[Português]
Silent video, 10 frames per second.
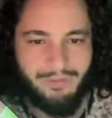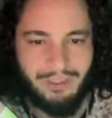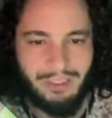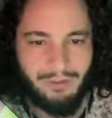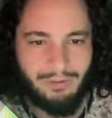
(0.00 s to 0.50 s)
ver
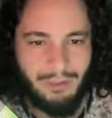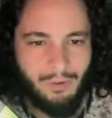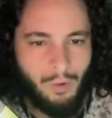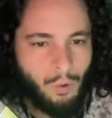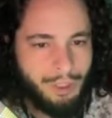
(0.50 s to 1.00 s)
aqui que eu tenho
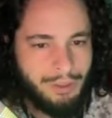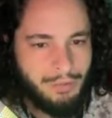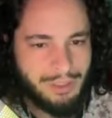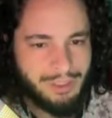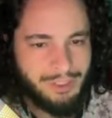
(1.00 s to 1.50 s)
8
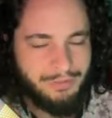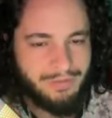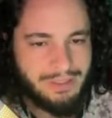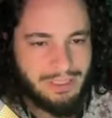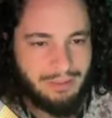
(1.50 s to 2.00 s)

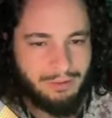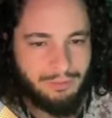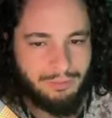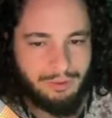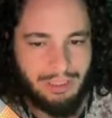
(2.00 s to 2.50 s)
ativas, né, com
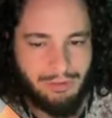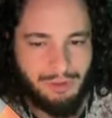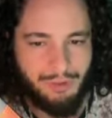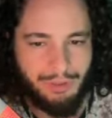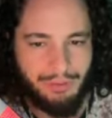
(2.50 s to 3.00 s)
um total
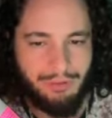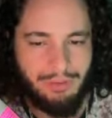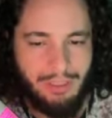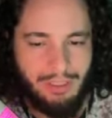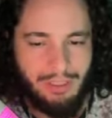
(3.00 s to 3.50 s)
de 8.
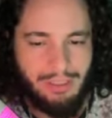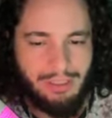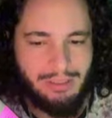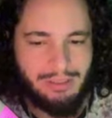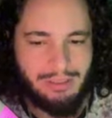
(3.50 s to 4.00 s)

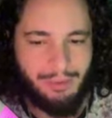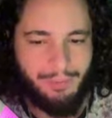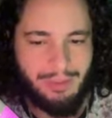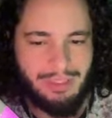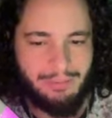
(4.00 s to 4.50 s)
Se eu,
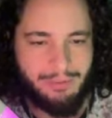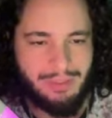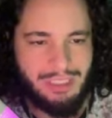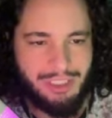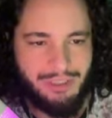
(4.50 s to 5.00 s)
por exemplo,
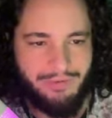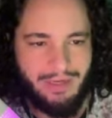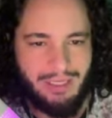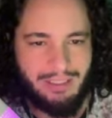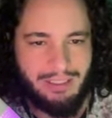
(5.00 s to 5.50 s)

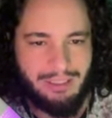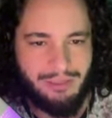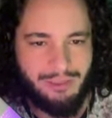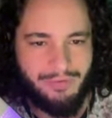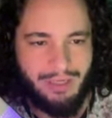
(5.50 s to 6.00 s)
desativar aqui, a
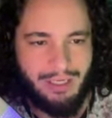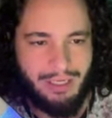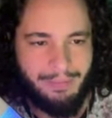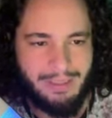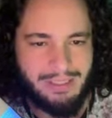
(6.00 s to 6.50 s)
gente vê,
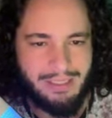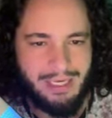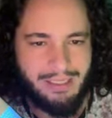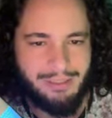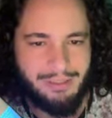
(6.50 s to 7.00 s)
cai para
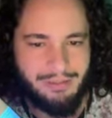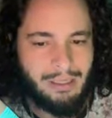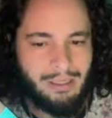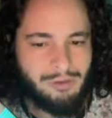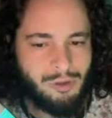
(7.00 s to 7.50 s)
7.
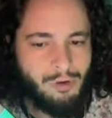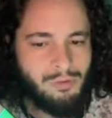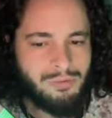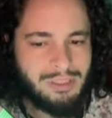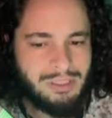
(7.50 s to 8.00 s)
Eu só
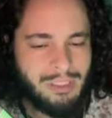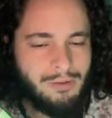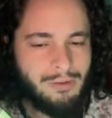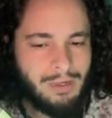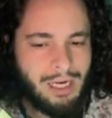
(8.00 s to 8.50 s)

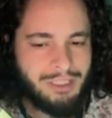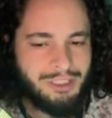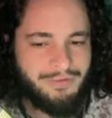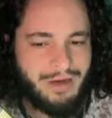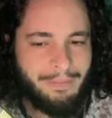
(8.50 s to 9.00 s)
consigo
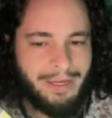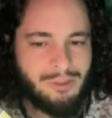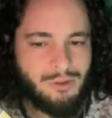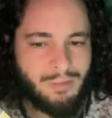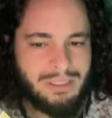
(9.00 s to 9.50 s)
ativar
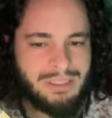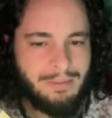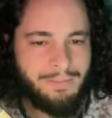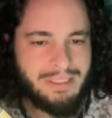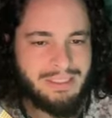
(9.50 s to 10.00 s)
mais uma
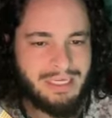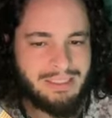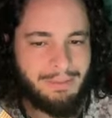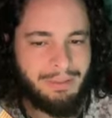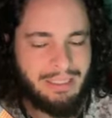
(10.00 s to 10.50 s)
sem precisar
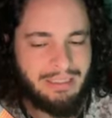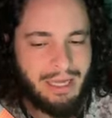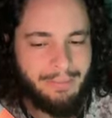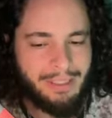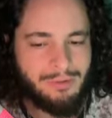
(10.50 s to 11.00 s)

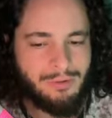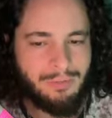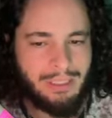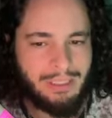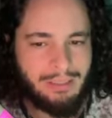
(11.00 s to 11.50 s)
desabilitar mais
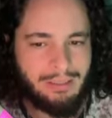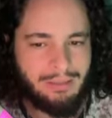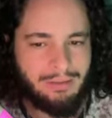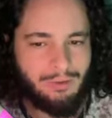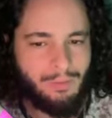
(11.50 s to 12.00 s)
uma
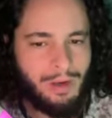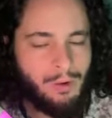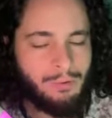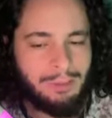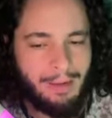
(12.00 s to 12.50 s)
uma
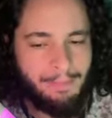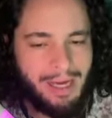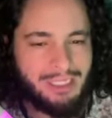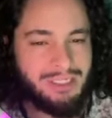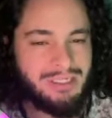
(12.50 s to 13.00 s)
outra
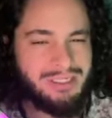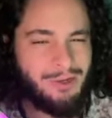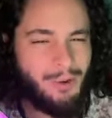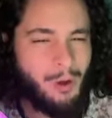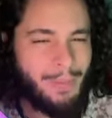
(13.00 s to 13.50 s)
página se
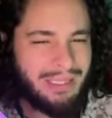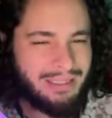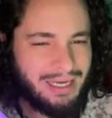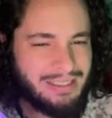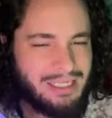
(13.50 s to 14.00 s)
eu
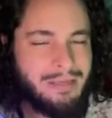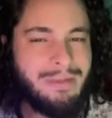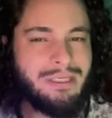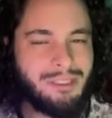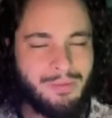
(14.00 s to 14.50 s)
aumentar esse
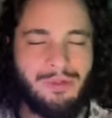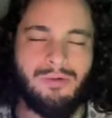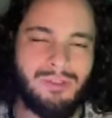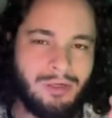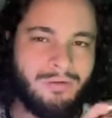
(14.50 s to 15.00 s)
limite, me
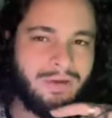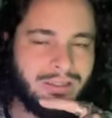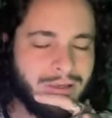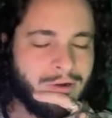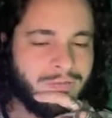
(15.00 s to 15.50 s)
custa
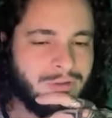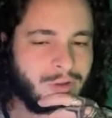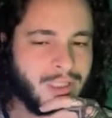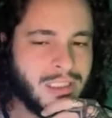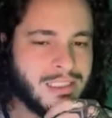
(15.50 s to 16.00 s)
99
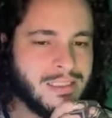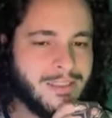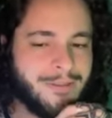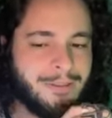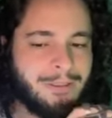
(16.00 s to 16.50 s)
dólares.
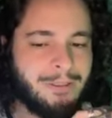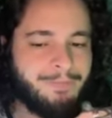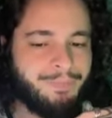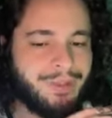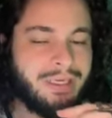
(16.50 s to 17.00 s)

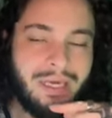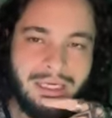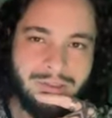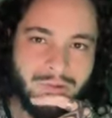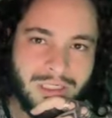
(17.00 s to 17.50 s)
E é
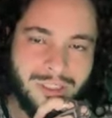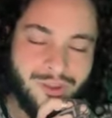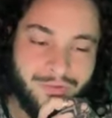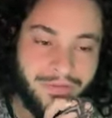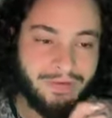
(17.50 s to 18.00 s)
isso que a
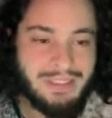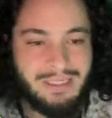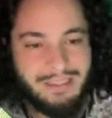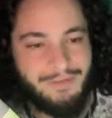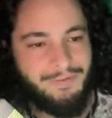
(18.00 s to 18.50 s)
gente vai fazer
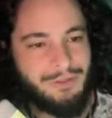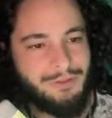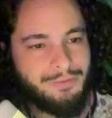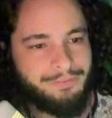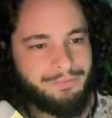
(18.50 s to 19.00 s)
nesse
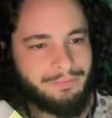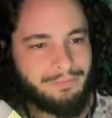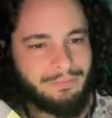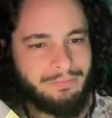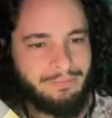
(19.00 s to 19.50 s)
vídeo.
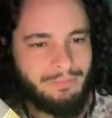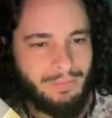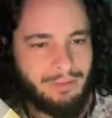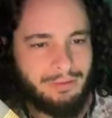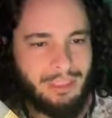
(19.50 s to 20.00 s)

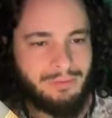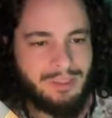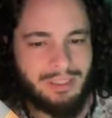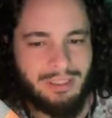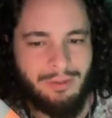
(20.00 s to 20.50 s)
Temos
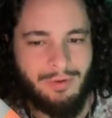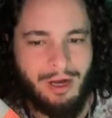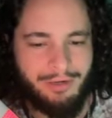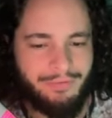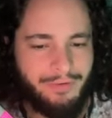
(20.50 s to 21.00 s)
aqui o
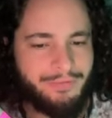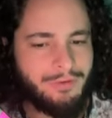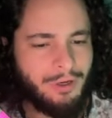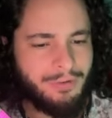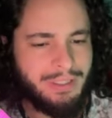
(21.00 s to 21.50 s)
Carnival of
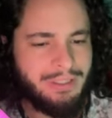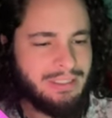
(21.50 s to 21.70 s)
Glory.